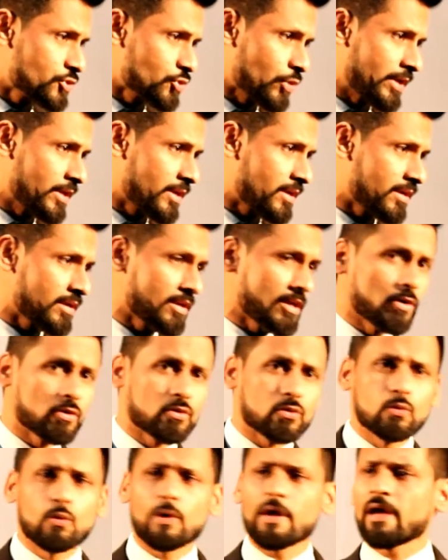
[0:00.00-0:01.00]
ज्वाइन करना है और
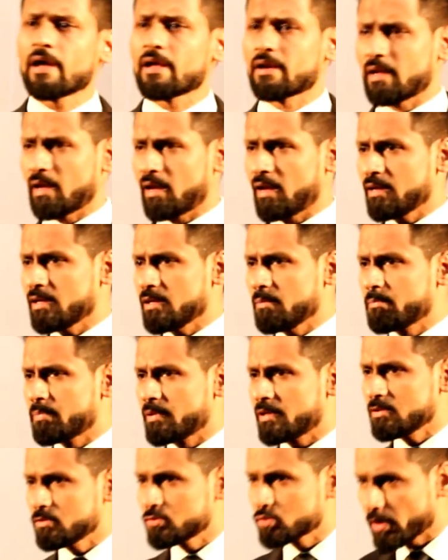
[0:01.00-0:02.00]
तू कह रहा है कि
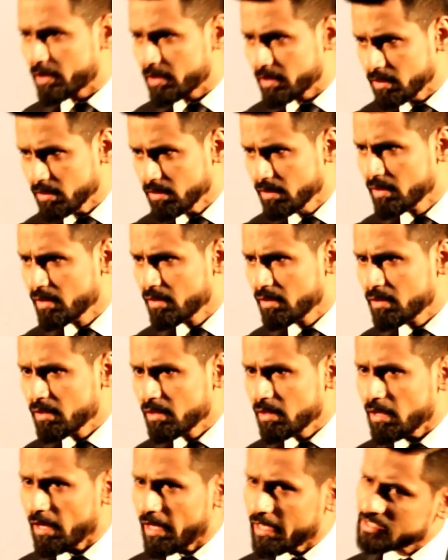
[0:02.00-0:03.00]
मेरी
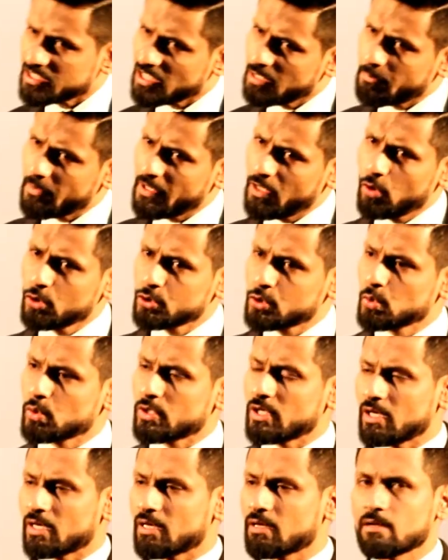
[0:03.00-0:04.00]
ज्वाइनिंग एक साल पहले हो
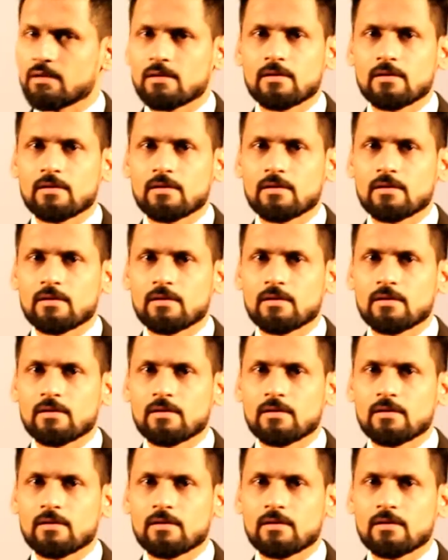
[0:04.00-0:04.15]
चुकी है